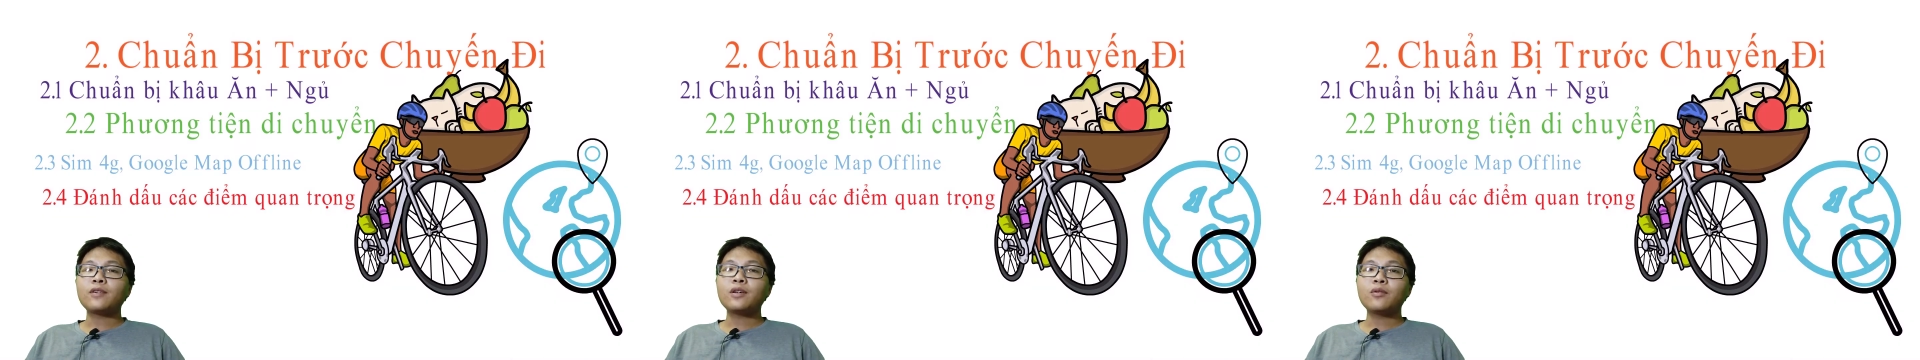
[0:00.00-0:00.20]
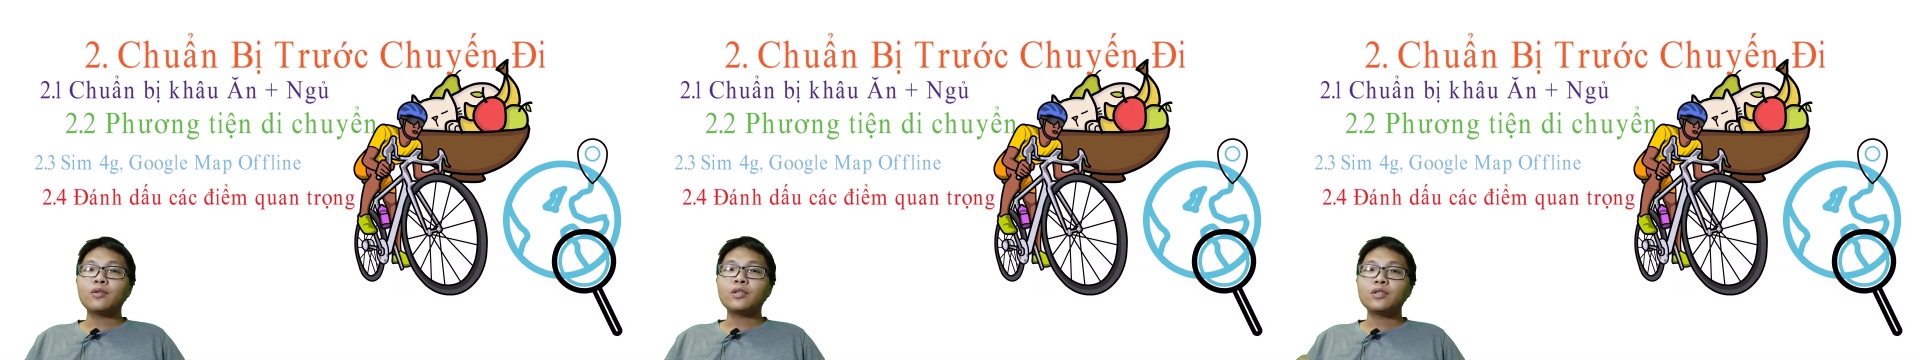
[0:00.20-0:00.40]

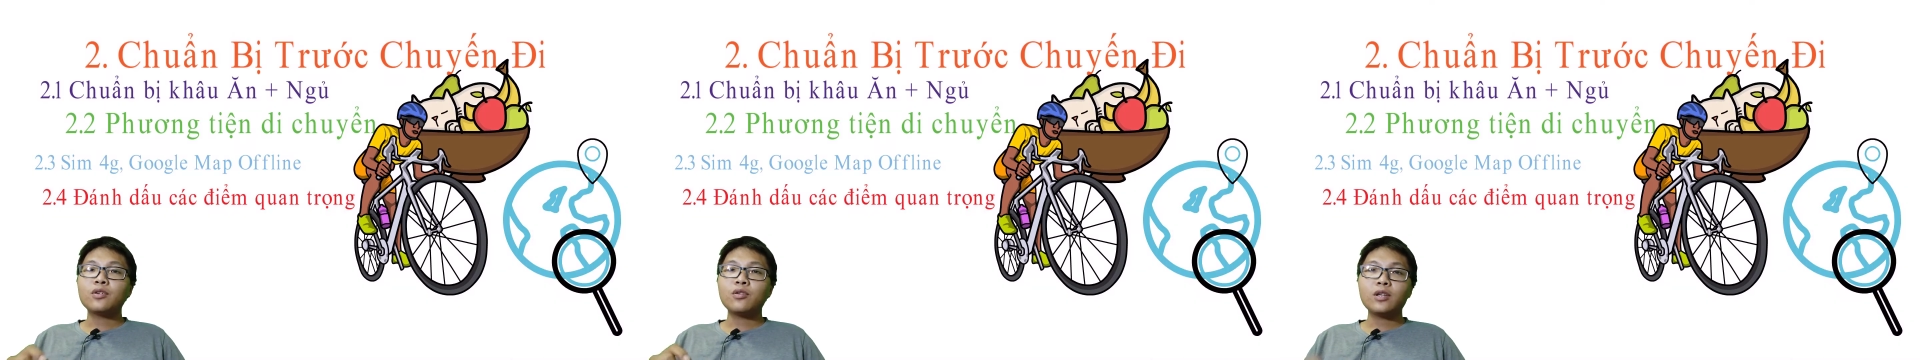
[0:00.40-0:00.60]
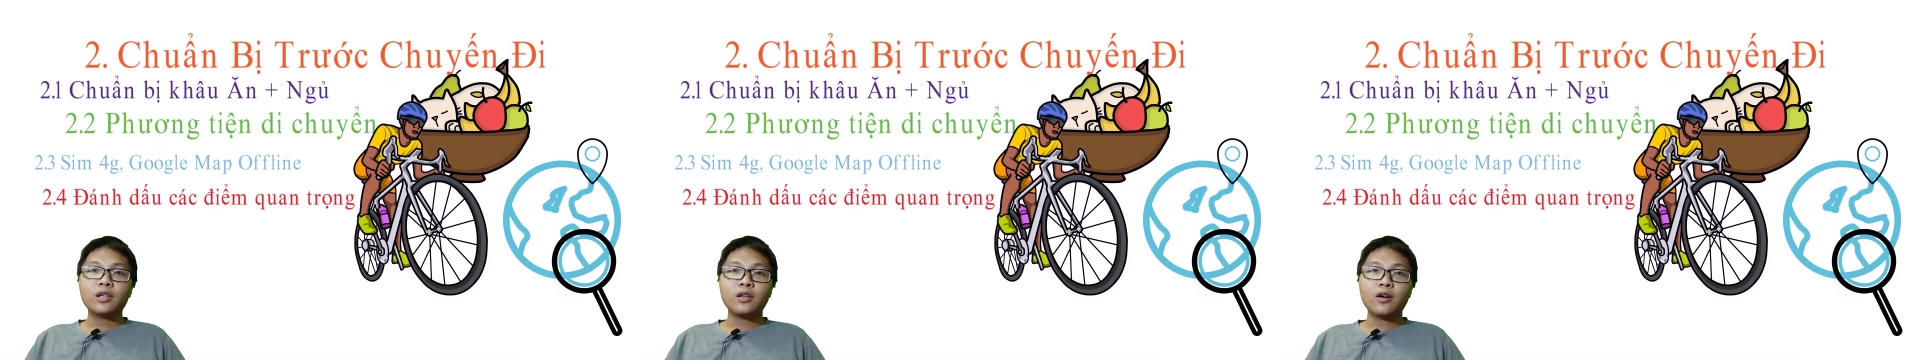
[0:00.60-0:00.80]
ví dụ như
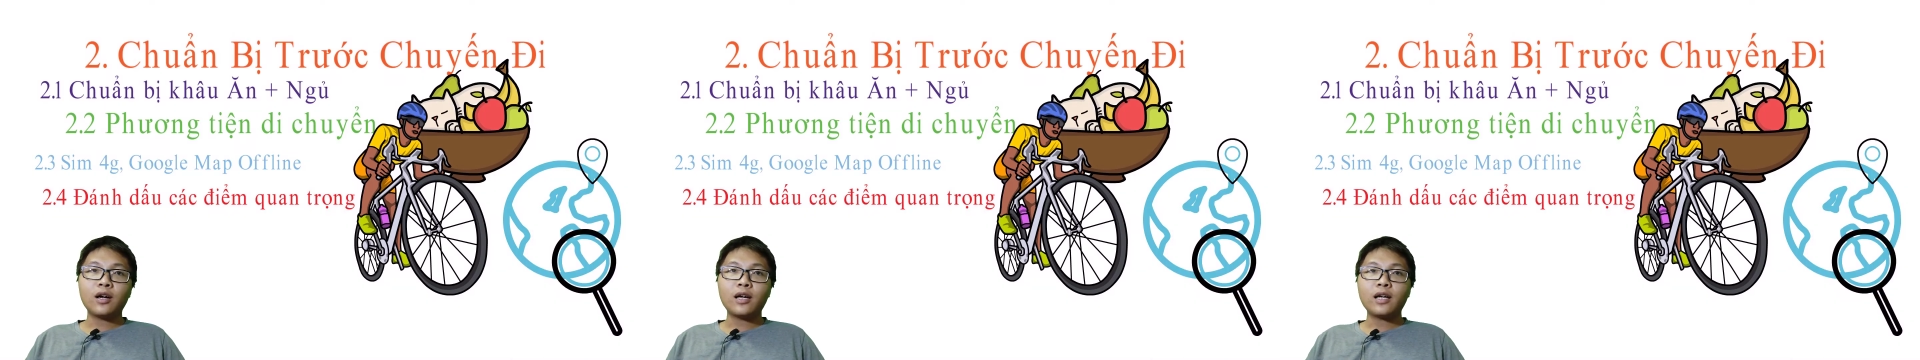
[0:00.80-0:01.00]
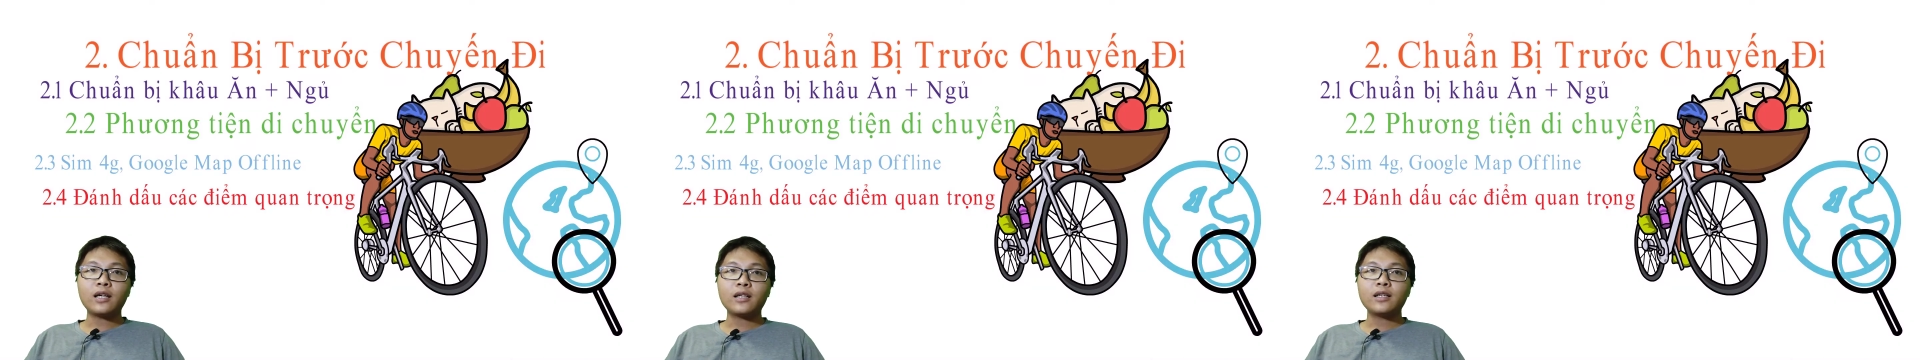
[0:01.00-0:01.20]
số điện
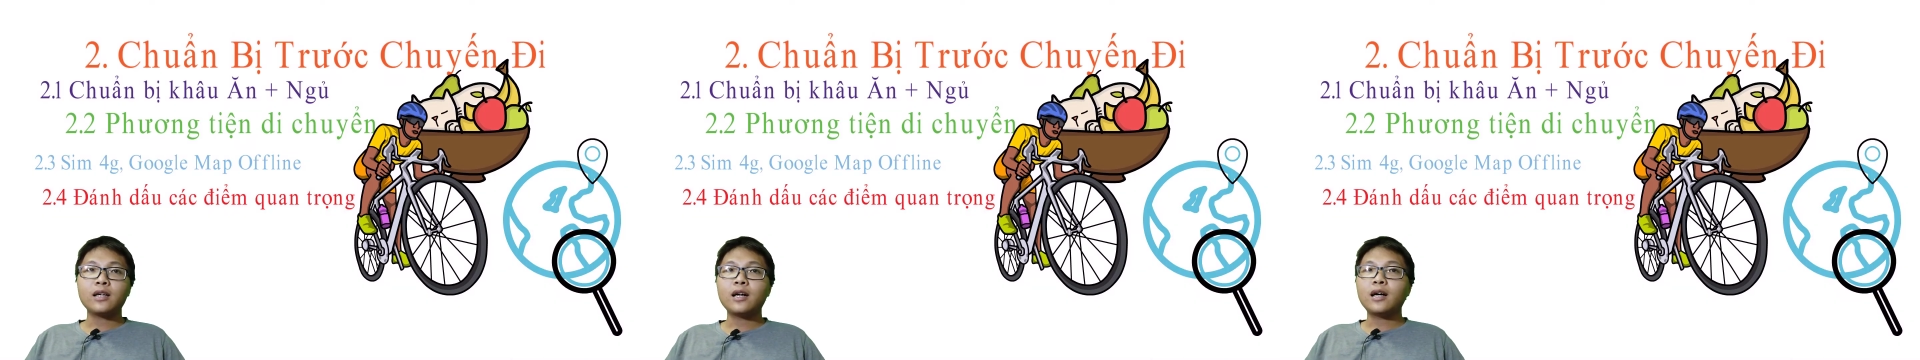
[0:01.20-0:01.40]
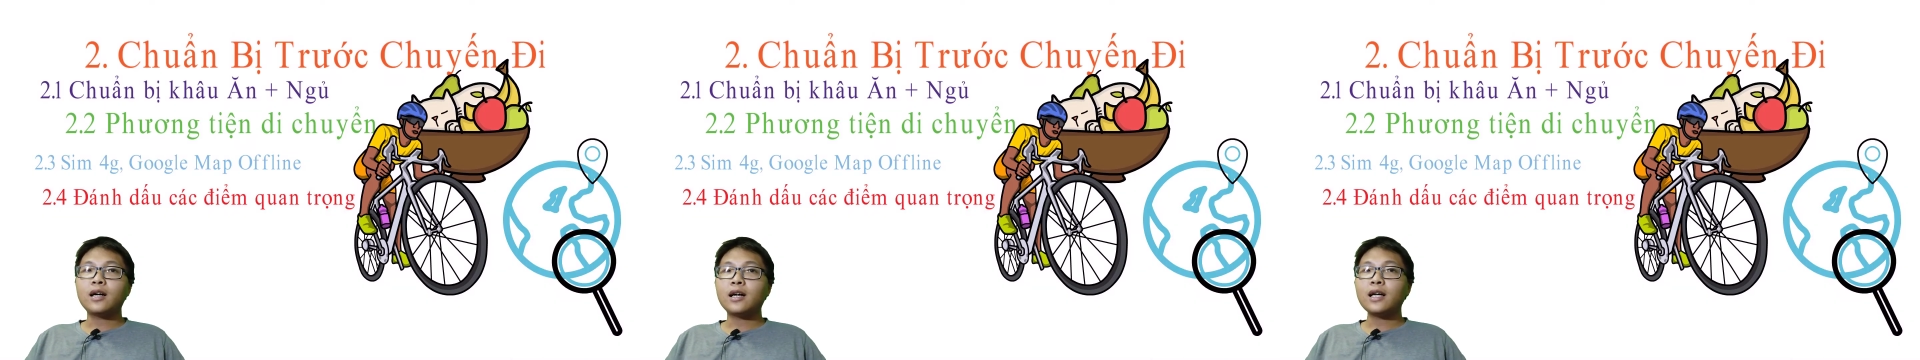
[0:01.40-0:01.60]
thoại
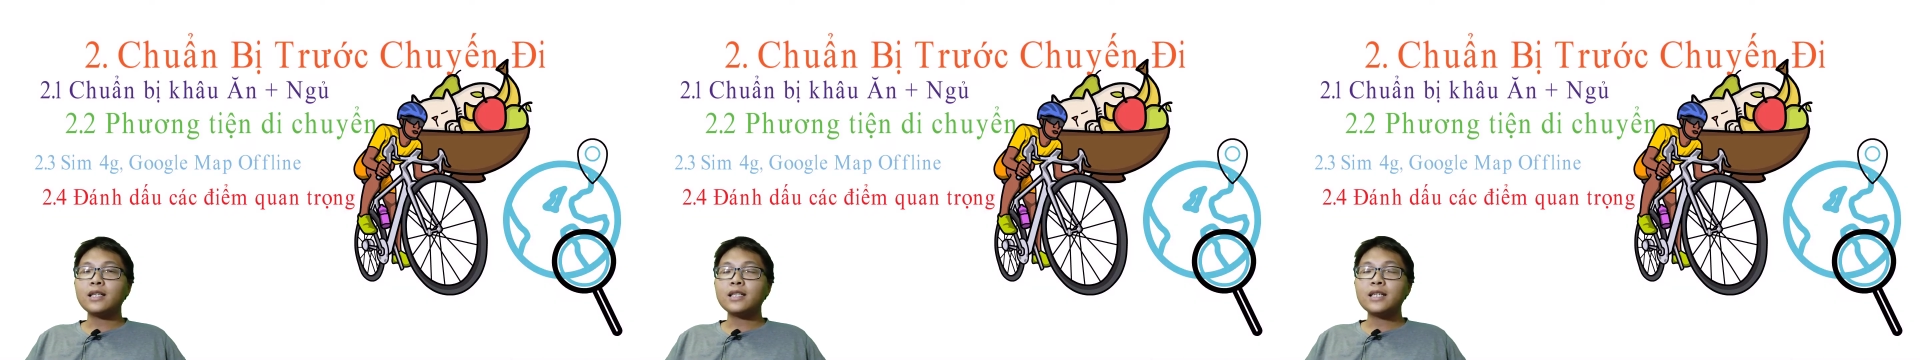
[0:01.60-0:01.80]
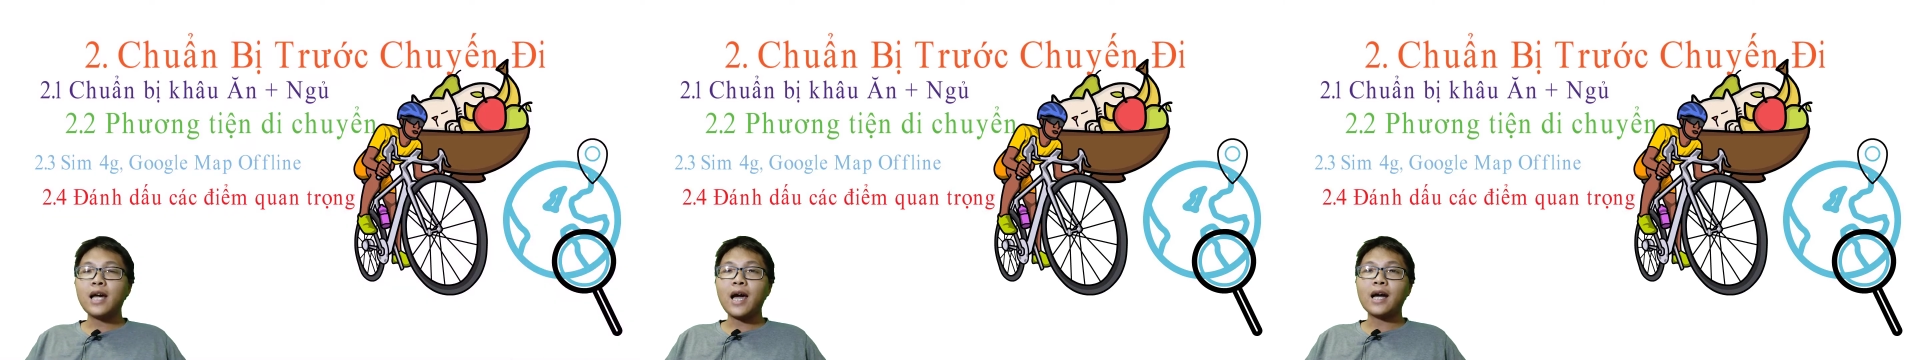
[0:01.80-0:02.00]
ờ, khách
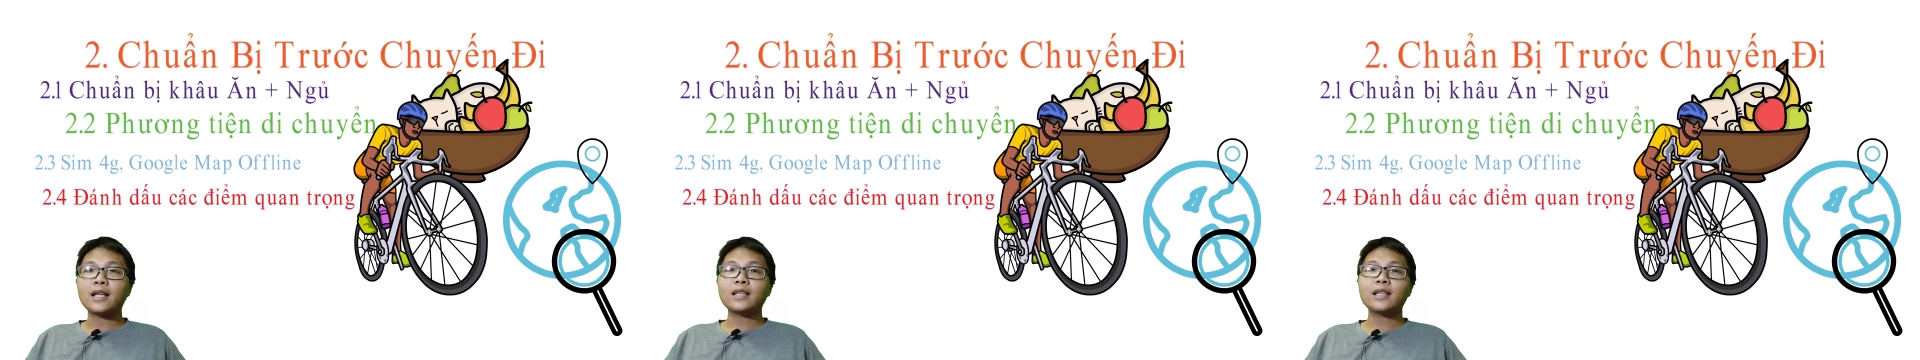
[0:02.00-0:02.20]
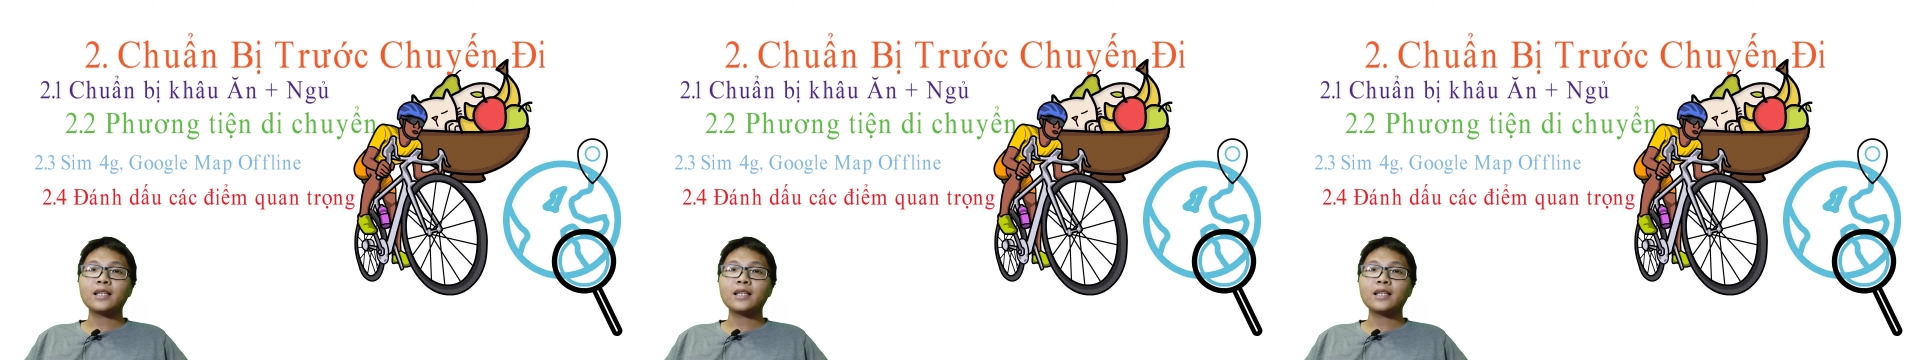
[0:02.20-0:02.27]
sạn,